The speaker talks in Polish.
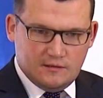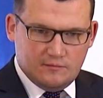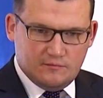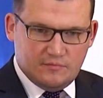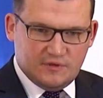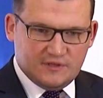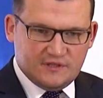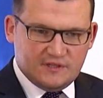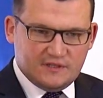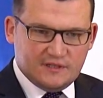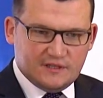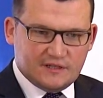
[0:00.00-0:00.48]

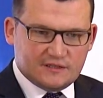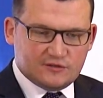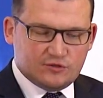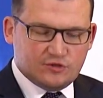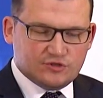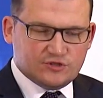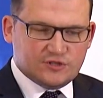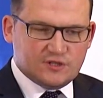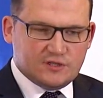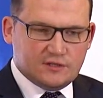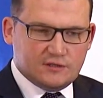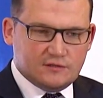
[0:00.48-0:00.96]
Panie
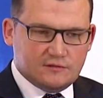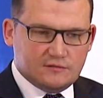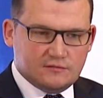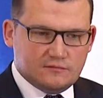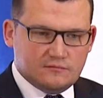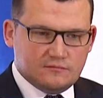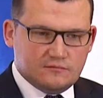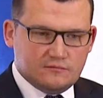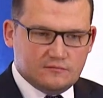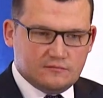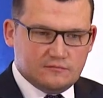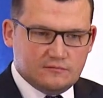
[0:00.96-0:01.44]
redaktorze,
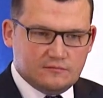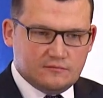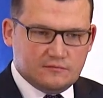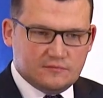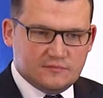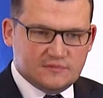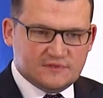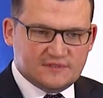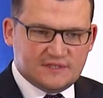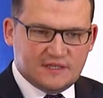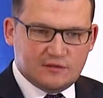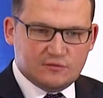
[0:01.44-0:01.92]

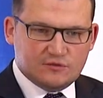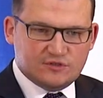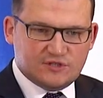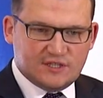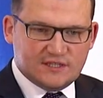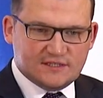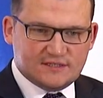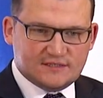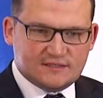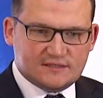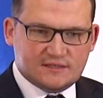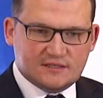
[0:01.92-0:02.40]
Cały
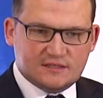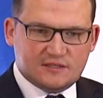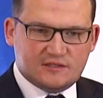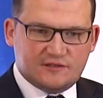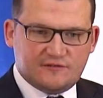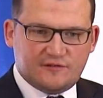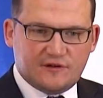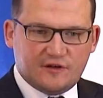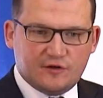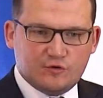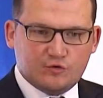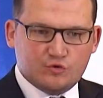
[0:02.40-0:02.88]
czas
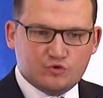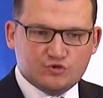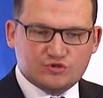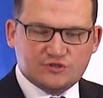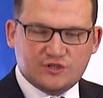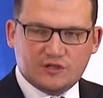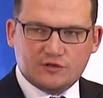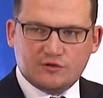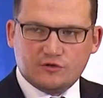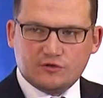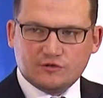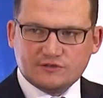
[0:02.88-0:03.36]
trwają
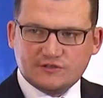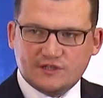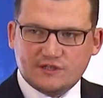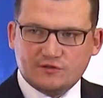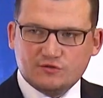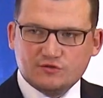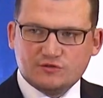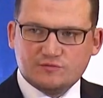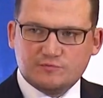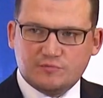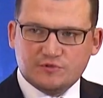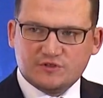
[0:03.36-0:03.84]
różnego
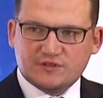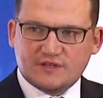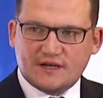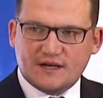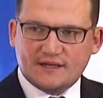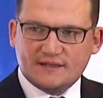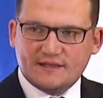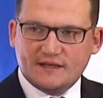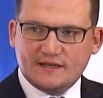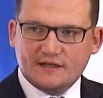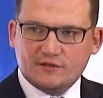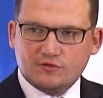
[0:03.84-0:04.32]
rodzaju
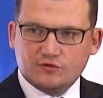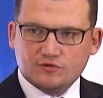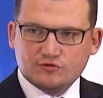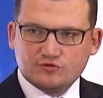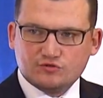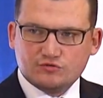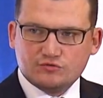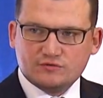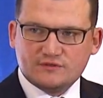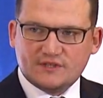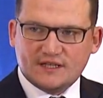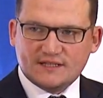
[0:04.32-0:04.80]
spotkania i
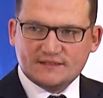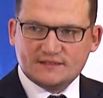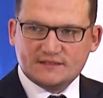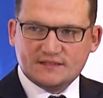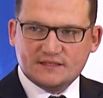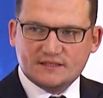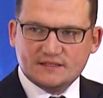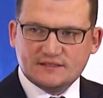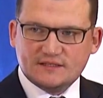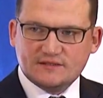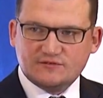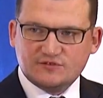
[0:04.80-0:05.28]

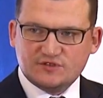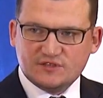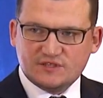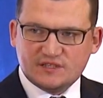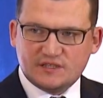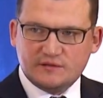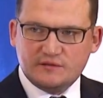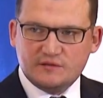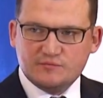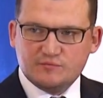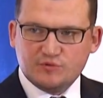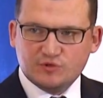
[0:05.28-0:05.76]
konsultacje ze
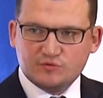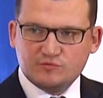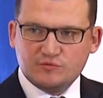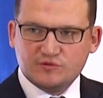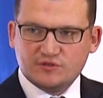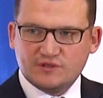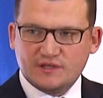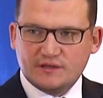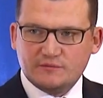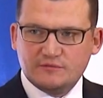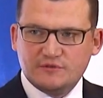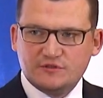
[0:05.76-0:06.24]
wszystkimi
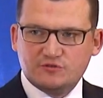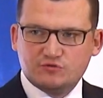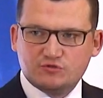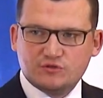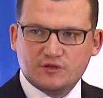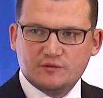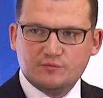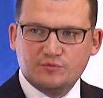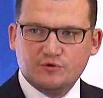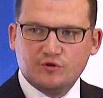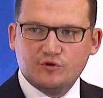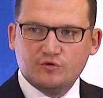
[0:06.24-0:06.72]
podmiotami,
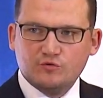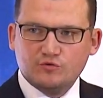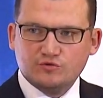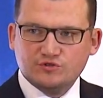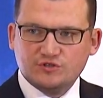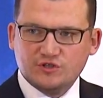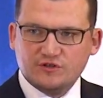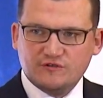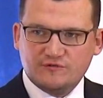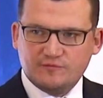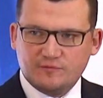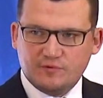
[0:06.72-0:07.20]
które biorą
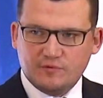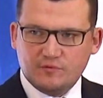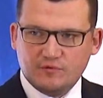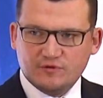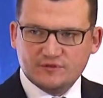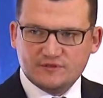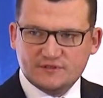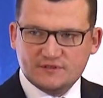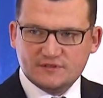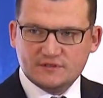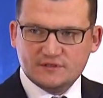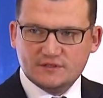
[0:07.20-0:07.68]
udział w
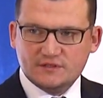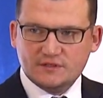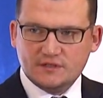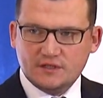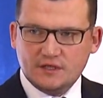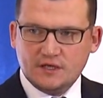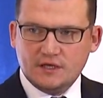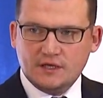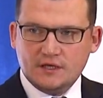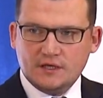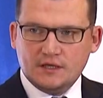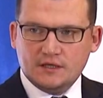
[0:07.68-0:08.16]
pomocy
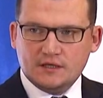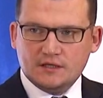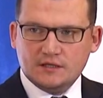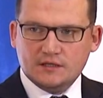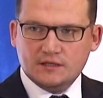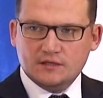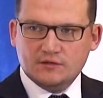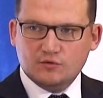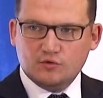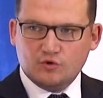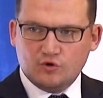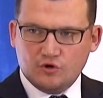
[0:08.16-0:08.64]

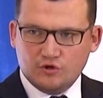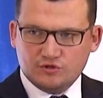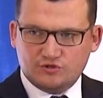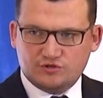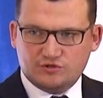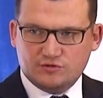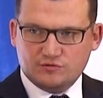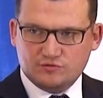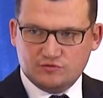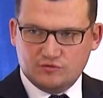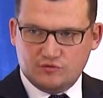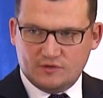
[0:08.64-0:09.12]
e,
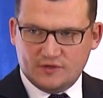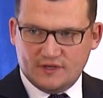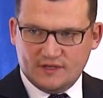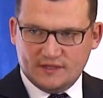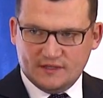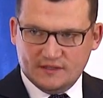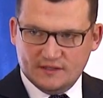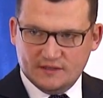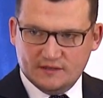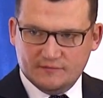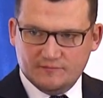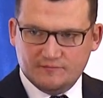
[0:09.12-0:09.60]
uchodźcom z
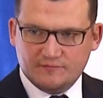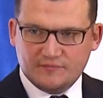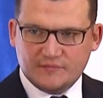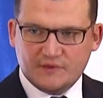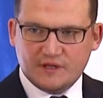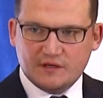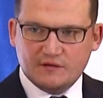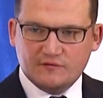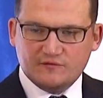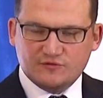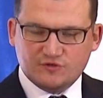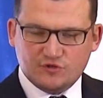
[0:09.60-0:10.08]
Ukrainy.
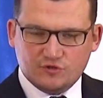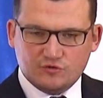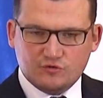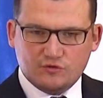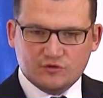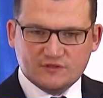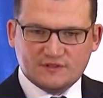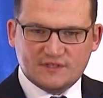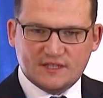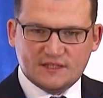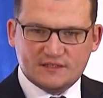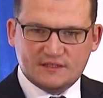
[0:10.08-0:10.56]
W ciągu
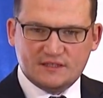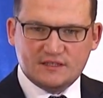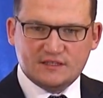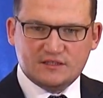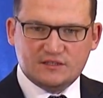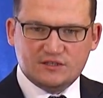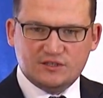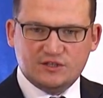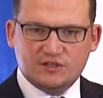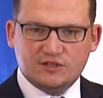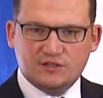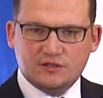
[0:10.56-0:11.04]
ostatnich
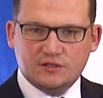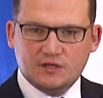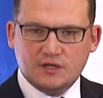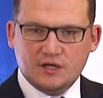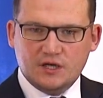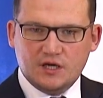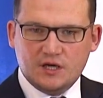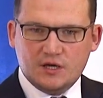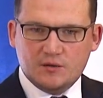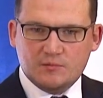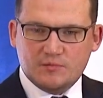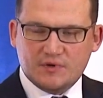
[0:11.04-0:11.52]
dni
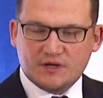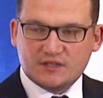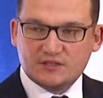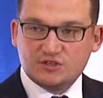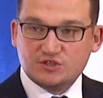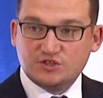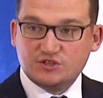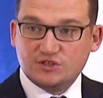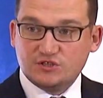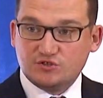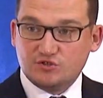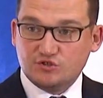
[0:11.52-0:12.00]

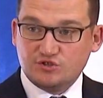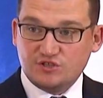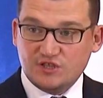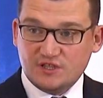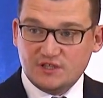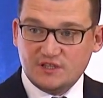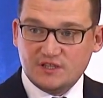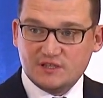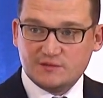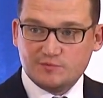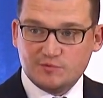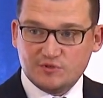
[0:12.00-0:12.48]
Praktycznie
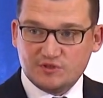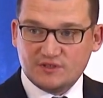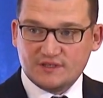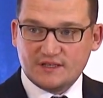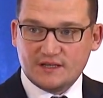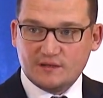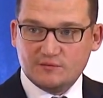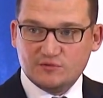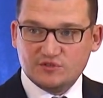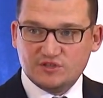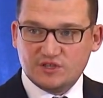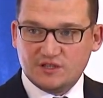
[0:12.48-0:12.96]
codziennie
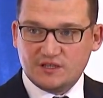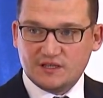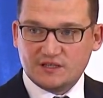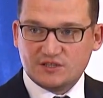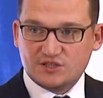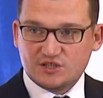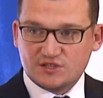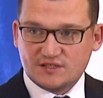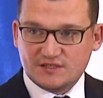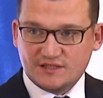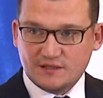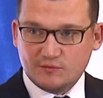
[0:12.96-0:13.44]
spotykamy się
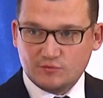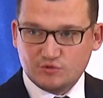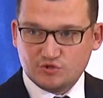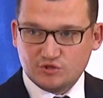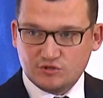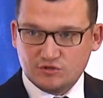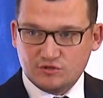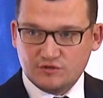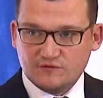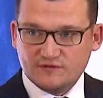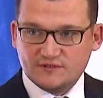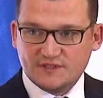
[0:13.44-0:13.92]
także z
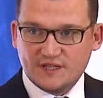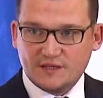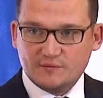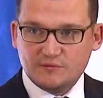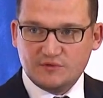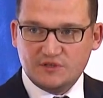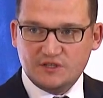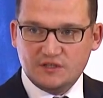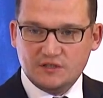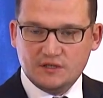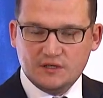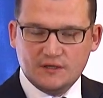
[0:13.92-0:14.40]

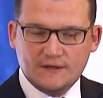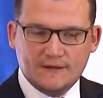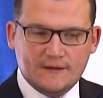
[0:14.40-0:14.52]
samorządowcami.